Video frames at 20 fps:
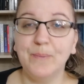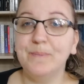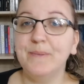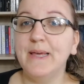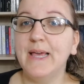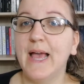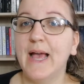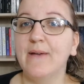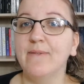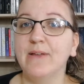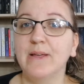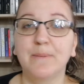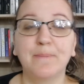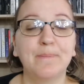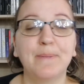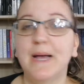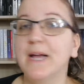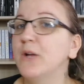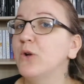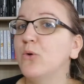mais avec
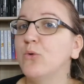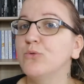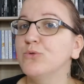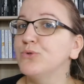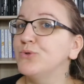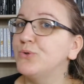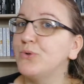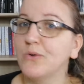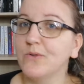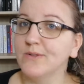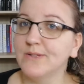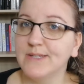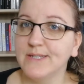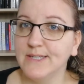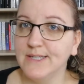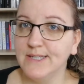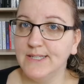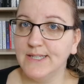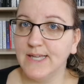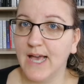pas grand chose
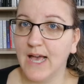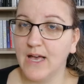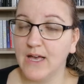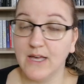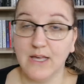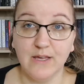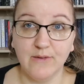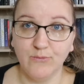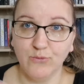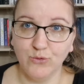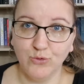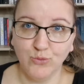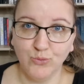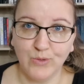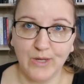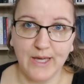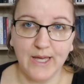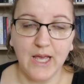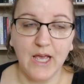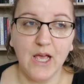qui a
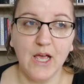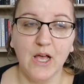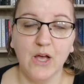évolué